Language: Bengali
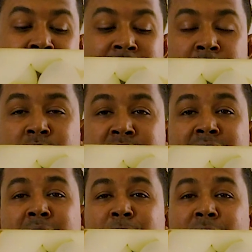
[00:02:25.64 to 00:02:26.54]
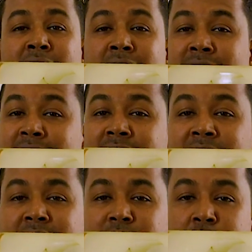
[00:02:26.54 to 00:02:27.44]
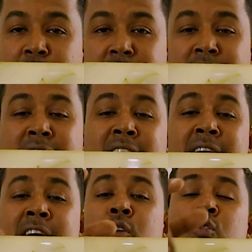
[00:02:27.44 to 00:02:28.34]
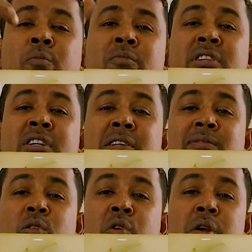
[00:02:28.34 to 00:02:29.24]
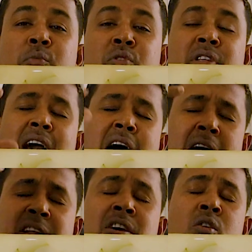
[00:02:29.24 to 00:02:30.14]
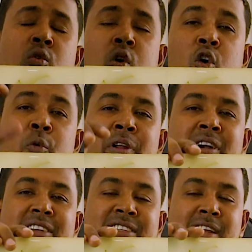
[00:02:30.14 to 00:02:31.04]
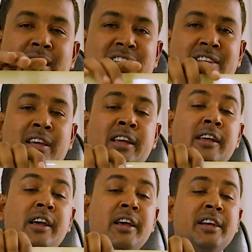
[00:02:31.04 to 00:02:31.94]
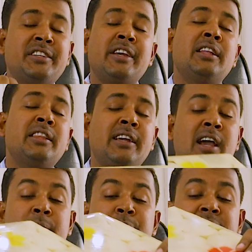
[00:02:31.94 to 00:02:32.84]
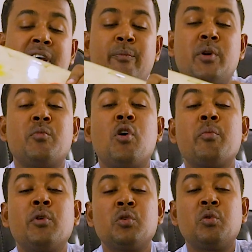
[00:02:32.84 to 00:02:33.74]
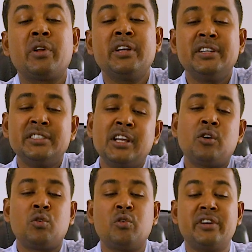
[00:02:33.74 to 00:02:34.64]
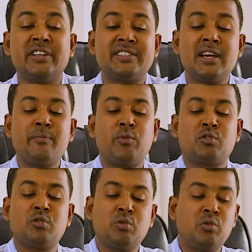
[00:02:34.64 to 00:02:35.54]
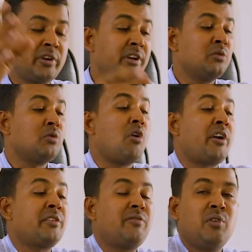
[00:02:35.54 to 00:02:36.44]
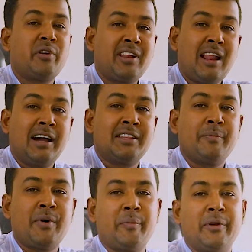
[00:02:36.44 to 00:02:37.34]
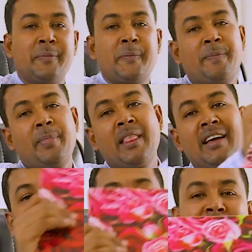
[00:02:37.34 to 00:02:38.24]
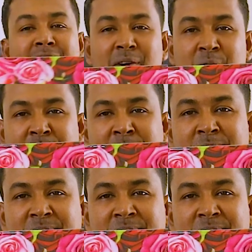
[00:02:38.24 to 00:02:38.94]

এটা হচ্ছে আপনার থ্রিডি ফ্লোর এরকম থ্রিডি ফ্লোরের মধ্যে হাজার রকমের ডিজাইন আছে হ্যাঁ সেখান থেকে আপনি আপনার মন মতো করে যে কোনো ডিজাইন পছন্দ করে কিন্তু ঘরের ফ্লোরে লাগাতে পারবেন এটা দেখুন